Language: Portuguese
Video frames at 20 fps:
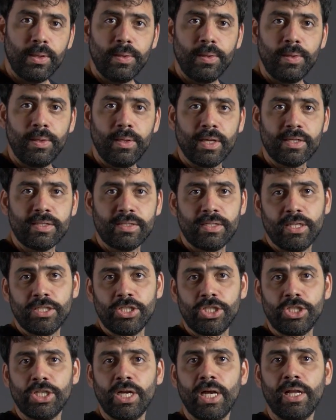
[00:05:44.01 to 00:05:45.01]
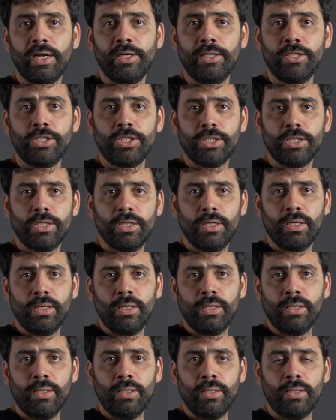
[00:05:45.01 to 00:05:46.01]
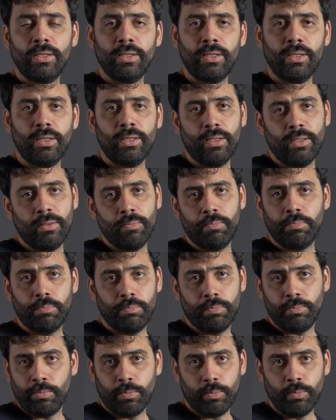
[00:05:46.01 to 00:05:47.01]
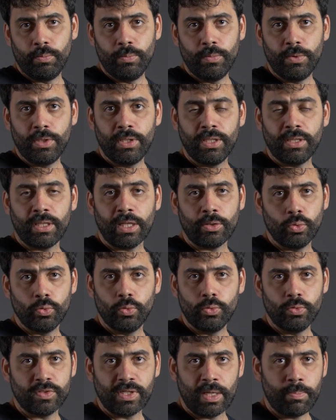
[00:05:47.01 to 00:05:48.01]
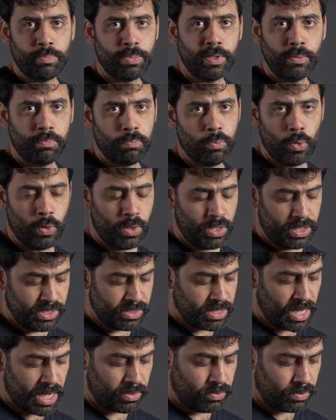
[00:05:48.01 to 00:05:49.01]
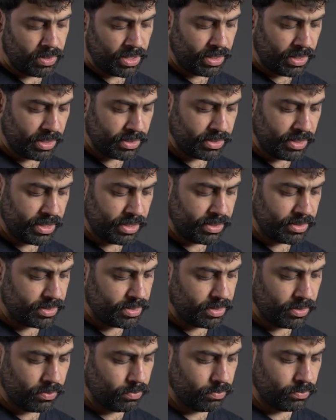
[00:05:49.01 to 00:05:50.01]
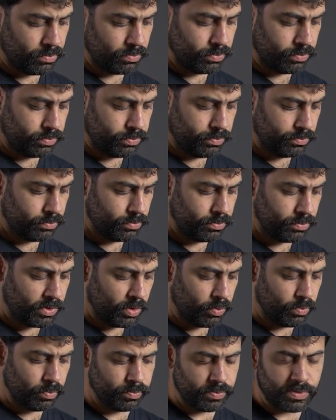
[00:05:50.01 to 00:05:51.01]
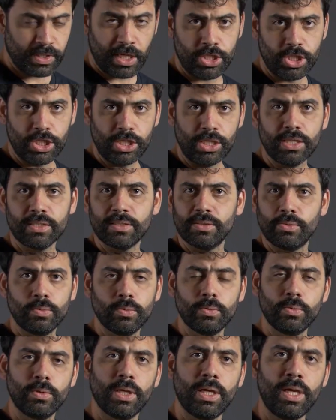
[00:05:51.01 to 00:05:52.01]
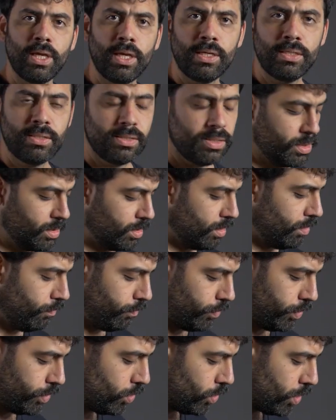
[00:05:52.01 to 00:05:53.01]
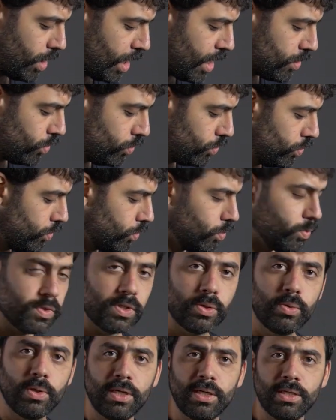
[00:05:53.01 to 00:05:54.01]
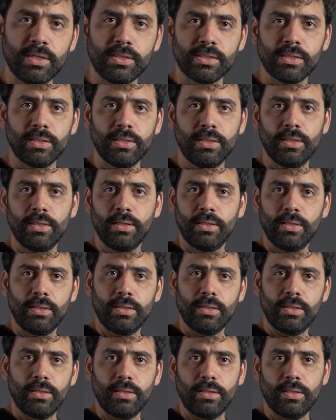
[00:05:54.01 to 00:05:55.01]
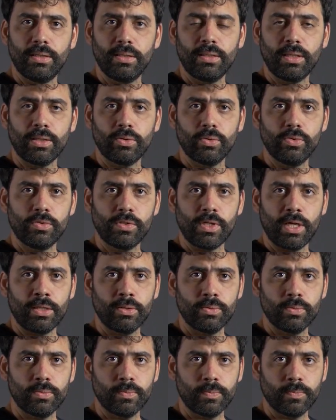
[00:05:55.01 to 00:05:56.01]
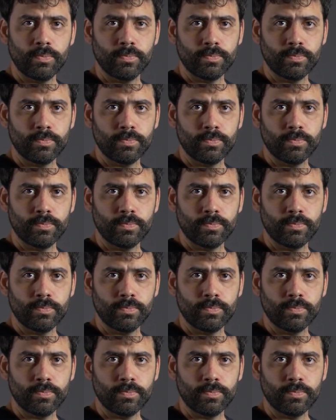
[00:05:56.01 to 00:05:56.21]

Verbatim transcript: E assim a gente garante que que está tudo sempre organizado, né? Que as lentes estão tão certinhas no, no case, que foi trocado tudo com segurança e que está tudo certo.